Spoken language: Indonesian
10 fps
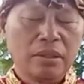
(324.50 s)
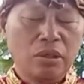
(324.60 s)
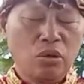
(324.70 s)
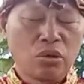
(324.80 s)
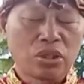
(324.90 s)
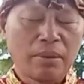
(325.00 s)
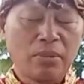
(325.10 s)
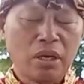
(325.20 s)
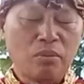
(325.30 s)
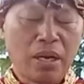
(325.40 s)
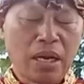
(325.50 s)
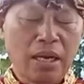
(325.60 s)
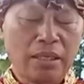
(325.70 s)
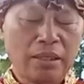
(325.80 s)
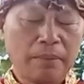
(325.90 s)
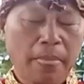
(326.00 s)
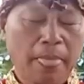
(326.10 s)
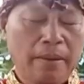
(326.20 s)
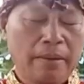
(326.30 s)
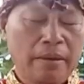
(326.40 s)
Inosami anu magali,
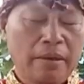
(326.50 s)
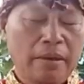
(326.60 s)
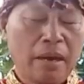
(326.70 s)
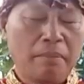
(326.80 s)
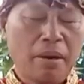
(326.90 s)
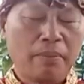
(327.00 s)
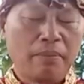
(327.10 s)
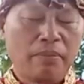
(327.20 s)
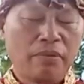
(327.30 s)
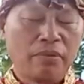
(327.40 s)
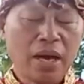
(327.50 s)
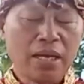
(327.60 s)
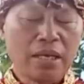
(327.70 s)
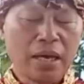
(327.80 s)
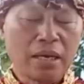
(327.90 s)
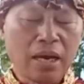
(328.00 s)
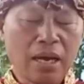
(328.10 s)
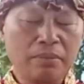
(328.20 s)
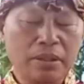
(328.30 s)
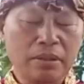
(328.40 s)
damam waika
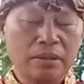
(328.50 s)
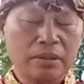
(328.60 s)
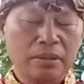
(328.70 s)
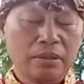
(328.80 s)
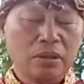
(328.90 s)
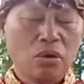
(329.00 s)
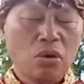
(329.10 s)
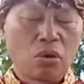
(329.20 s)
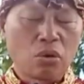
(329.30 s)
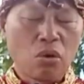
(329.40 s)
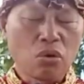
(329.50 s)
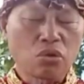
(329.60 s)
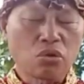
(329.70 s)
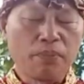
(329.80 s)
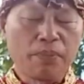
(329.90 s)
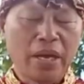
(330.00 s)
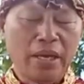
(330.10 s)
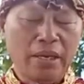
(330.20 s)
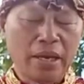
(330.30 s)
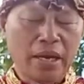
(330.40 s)
kami ro
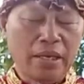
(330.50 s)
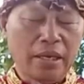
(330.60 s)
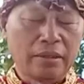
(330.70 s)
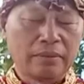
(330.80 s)
yang daya.